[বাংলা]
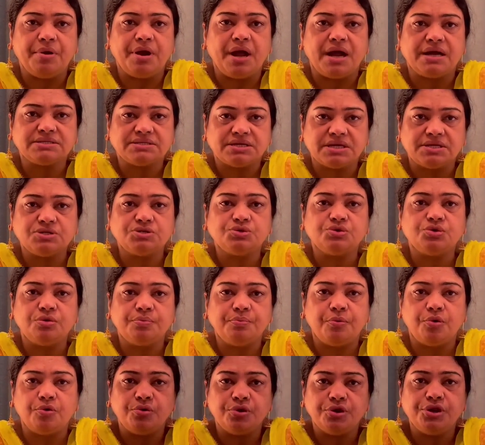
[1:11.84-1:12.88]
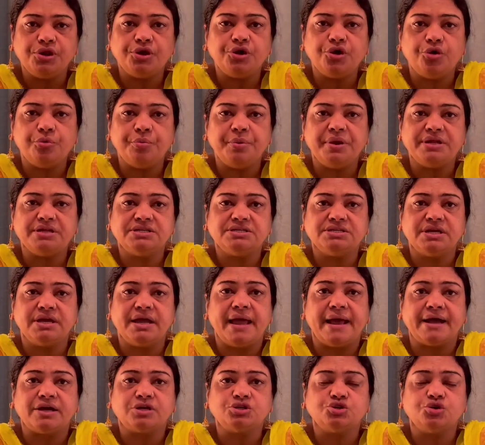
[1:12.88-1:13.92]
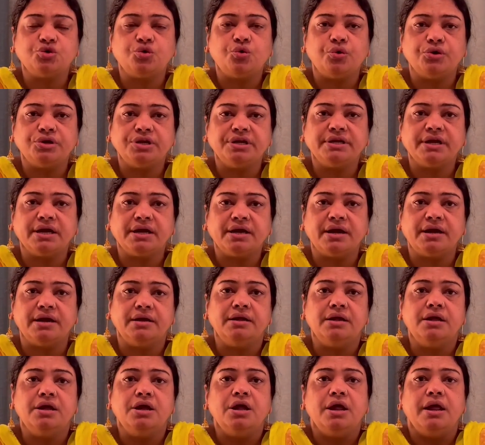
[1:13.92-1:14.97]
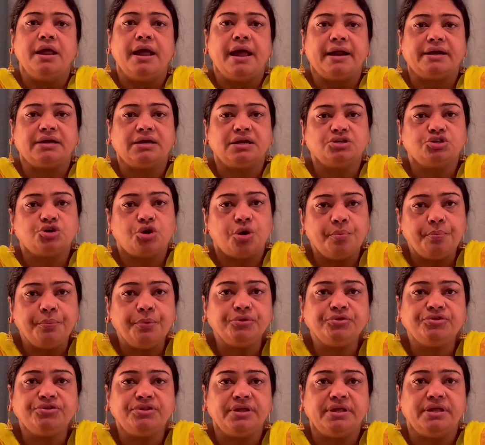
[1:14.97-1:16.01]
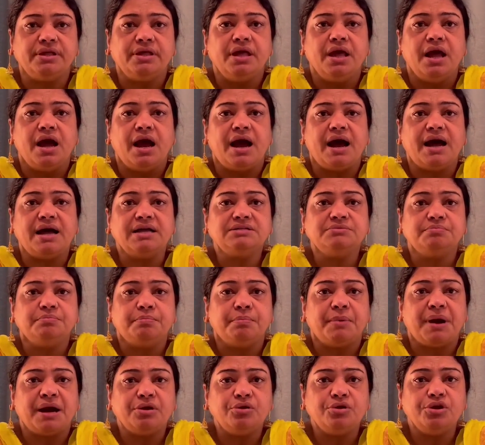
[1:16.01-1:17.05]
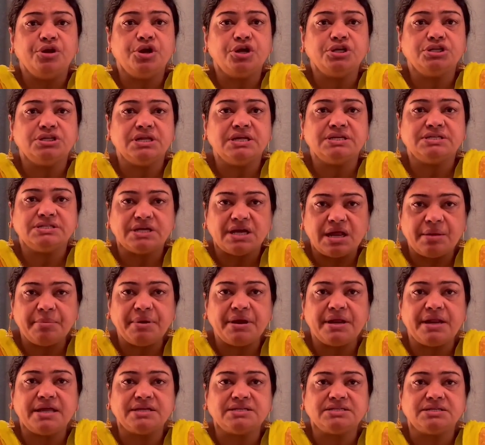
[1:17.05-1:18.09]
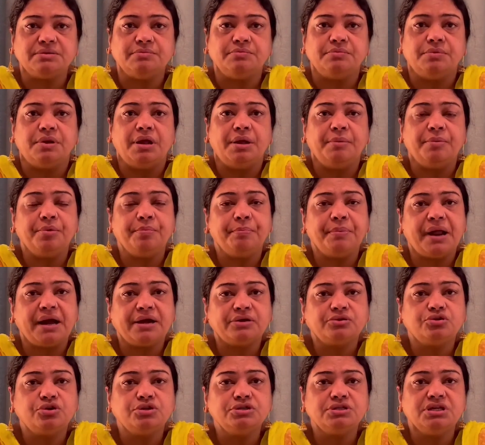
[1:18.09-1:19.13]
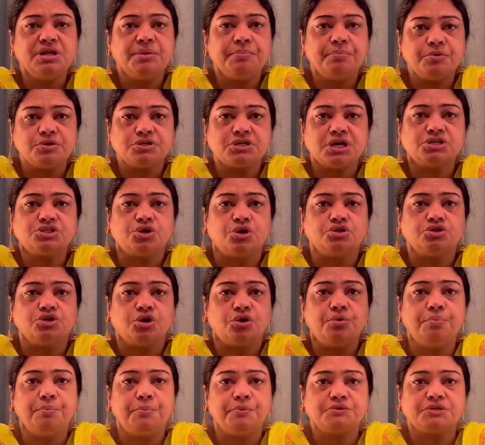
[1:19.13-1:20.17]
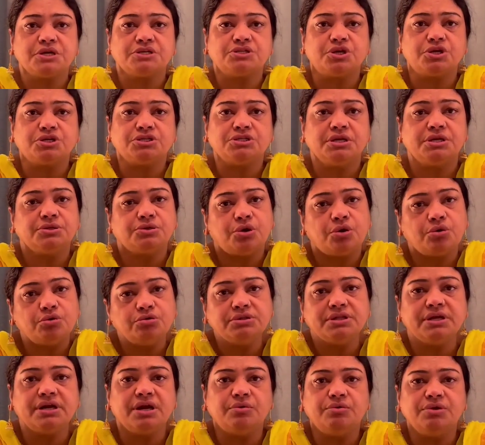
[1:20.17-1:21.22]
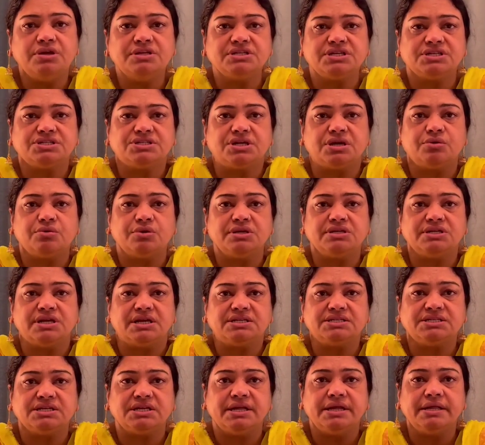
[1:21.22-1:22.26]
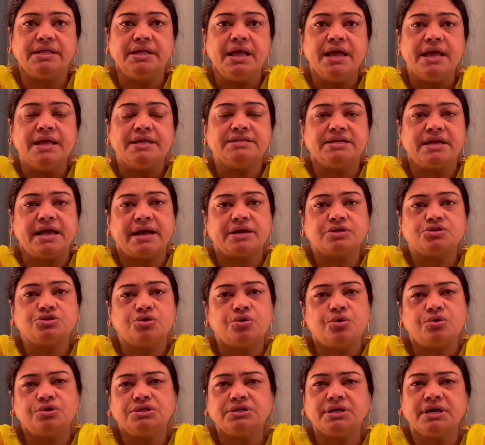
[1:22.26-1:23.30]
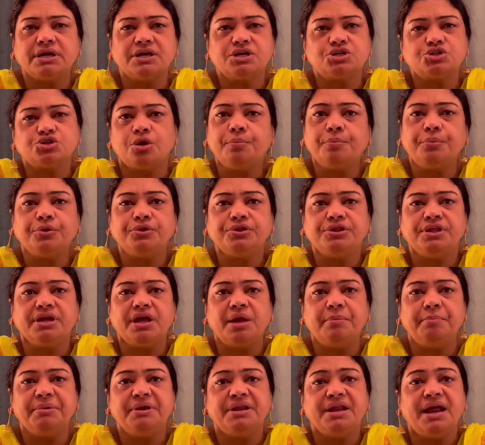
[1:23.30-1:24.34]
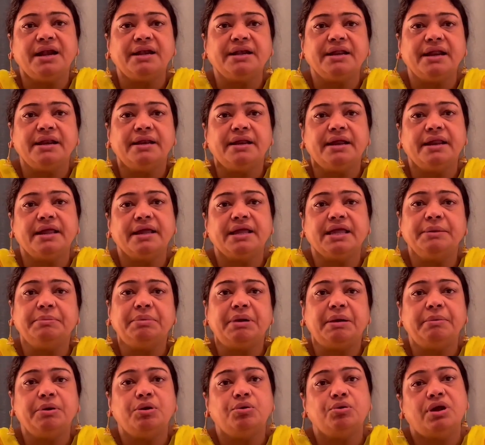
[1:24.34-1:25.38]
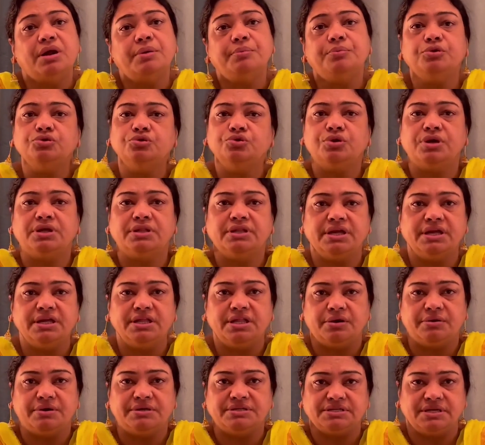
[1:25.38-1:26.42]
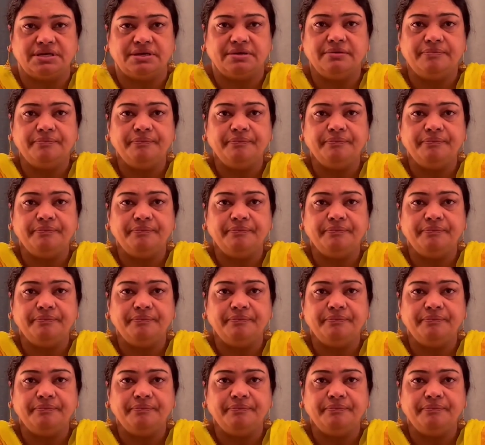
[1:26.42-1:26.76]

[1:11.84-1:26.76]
এবং আসানসোল পৌর নিগমের যে একশো কোটি টাকার একটা সম্পত্তি আজ মাননীয় যিনি চেয়ারম্যান আছেন এবং প্রাক্তন যিনি প্রশাসক যখন প্রশাসক ছিলেন তখন থেকে উনি চেষ্টা করে যাচ্ছিলেন যে একশো কোটি টাকার সম্পত্তিকে বিনা টেন্ডারে কিভাবে ওনার বন্ধুকে দিয়ে দেওয়া যায়